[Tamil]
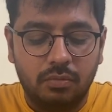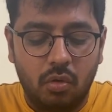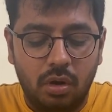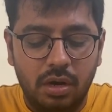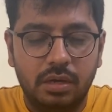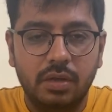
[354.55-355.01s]

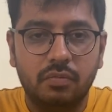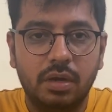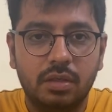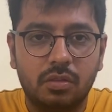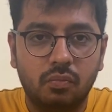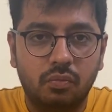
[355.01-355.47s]
குவாலிட்டி
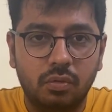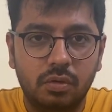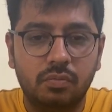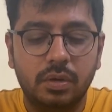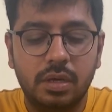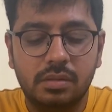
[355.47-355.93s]
வைஸ்
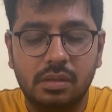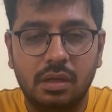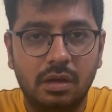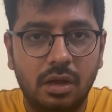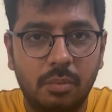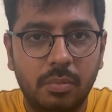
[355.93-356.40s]
ஃபுட் வைஸ்
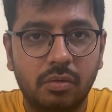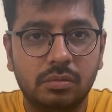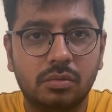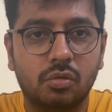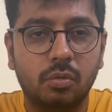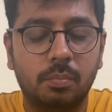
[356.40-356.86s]
எல்லாமே
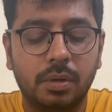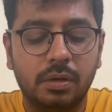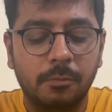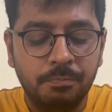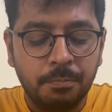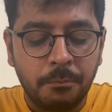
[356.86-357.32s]
வந்து சூப்பர்